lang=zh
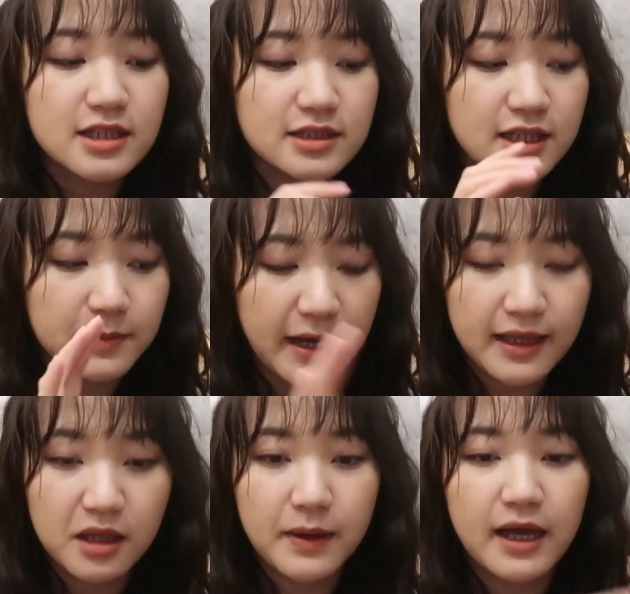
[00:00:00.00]
的这一
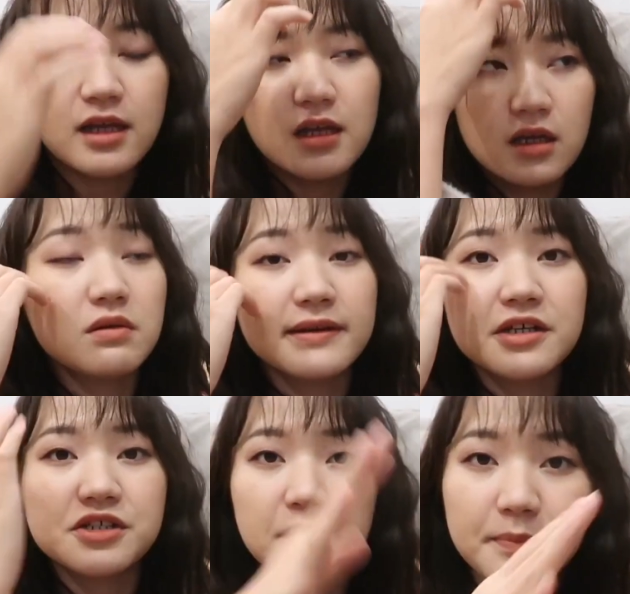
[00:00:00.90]
盘眼影盘。因为开
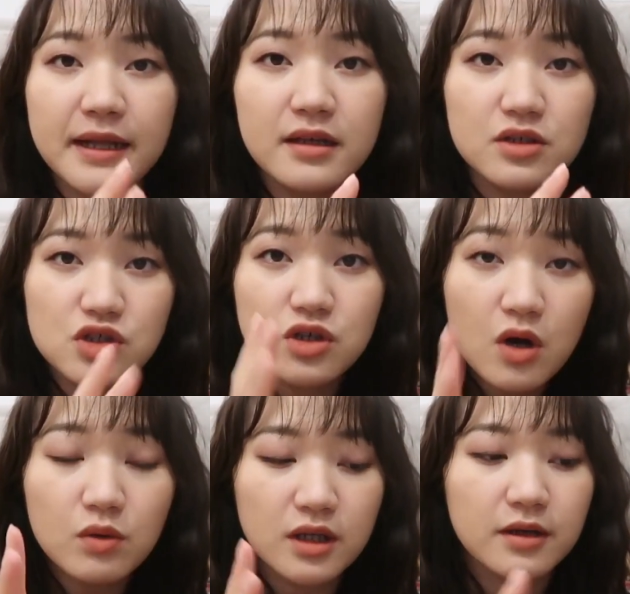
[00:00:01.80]
始上班了之
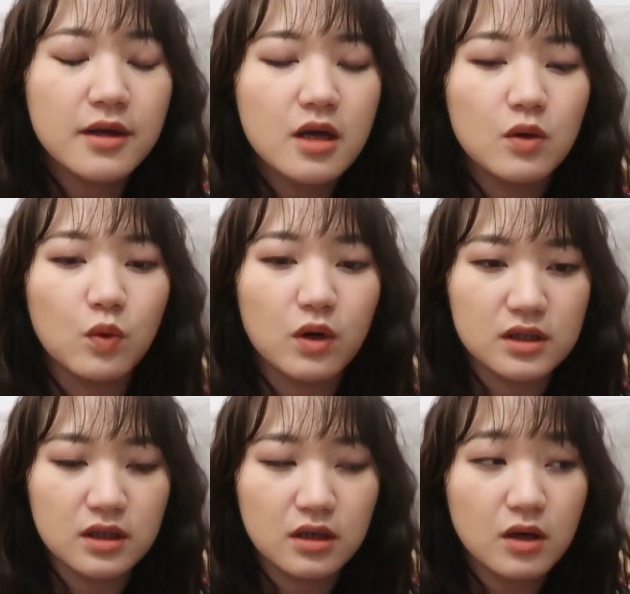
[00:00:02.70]
后呢，我
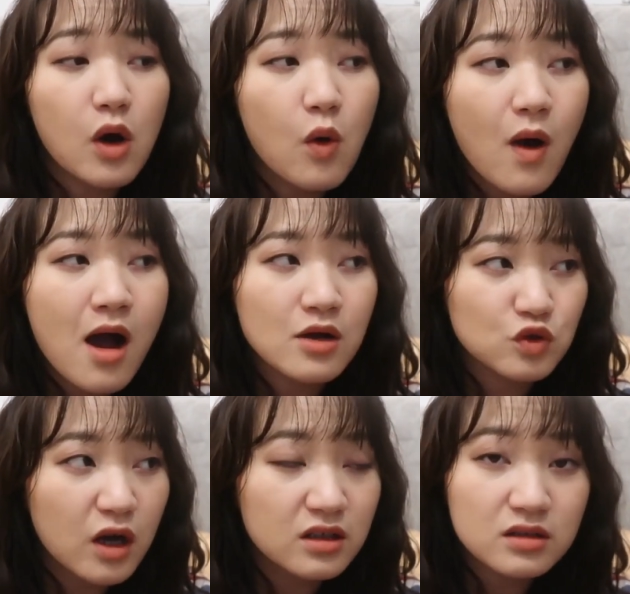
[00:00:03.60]
的化
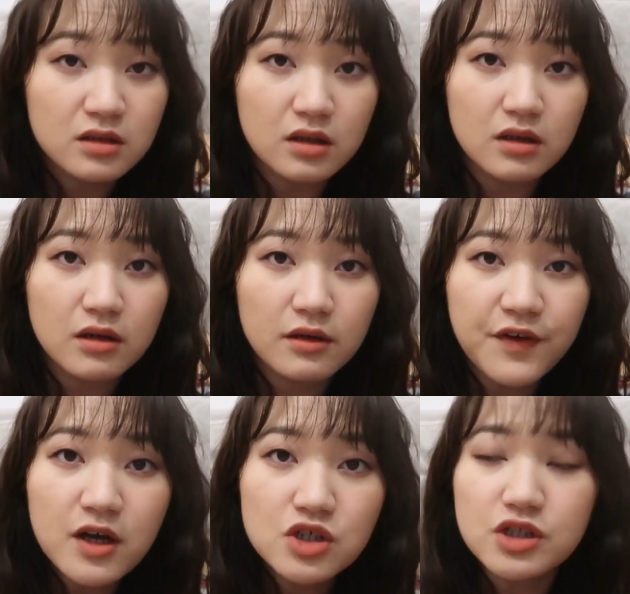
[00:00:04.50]
妆的
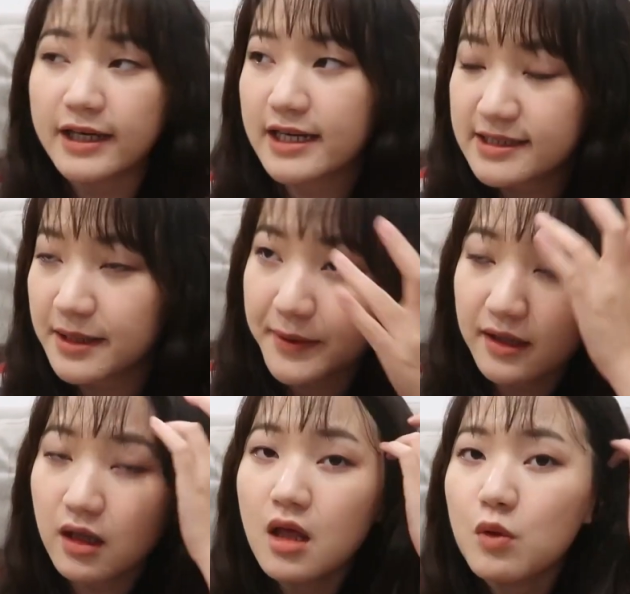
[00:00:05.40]
方式也开始在变。